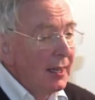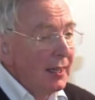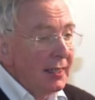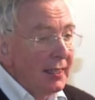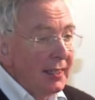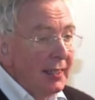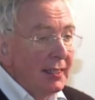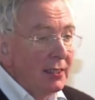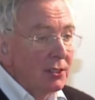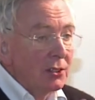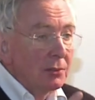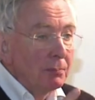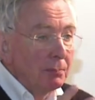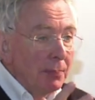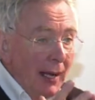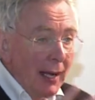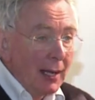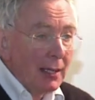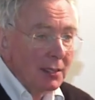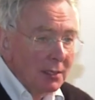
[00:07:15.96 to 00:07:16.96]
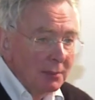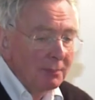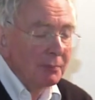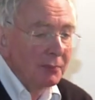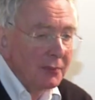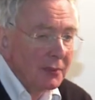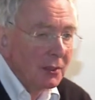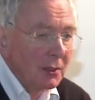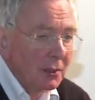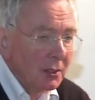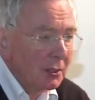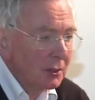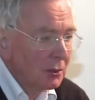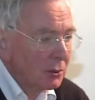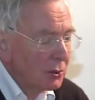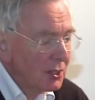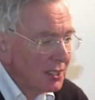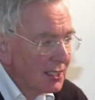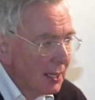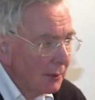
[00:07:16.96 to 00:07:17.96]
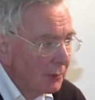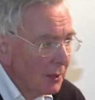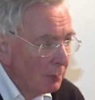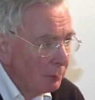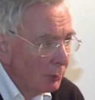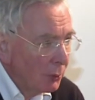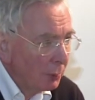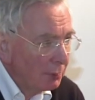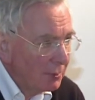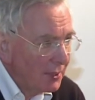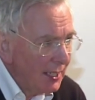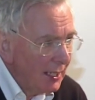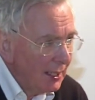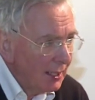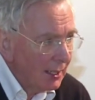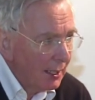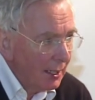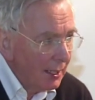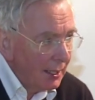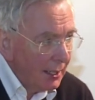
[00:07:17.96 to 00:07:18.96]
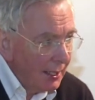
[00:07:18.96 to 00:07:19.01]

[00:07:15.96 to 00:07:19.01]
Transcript: qui se bat euh, toute sa vie pour bien